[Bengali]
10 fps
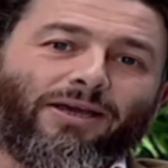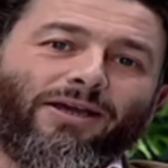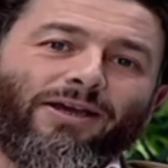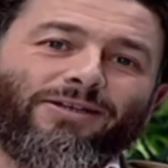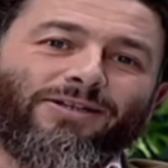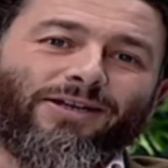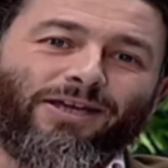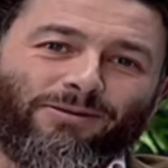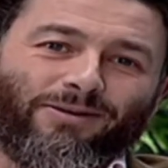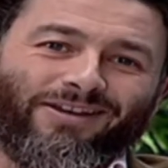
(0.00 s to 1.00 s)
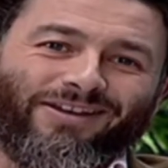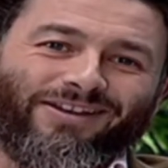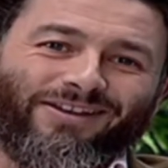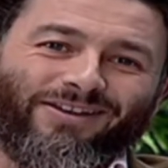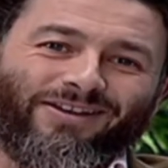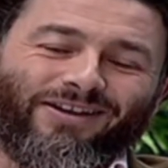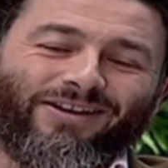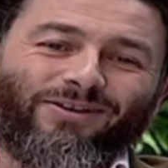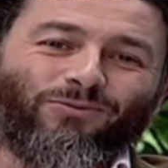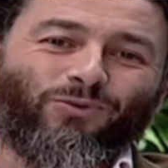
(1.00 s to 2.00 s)
আর আজকে
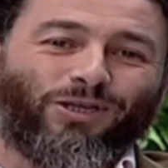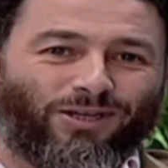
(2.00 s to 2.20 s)
আমাদের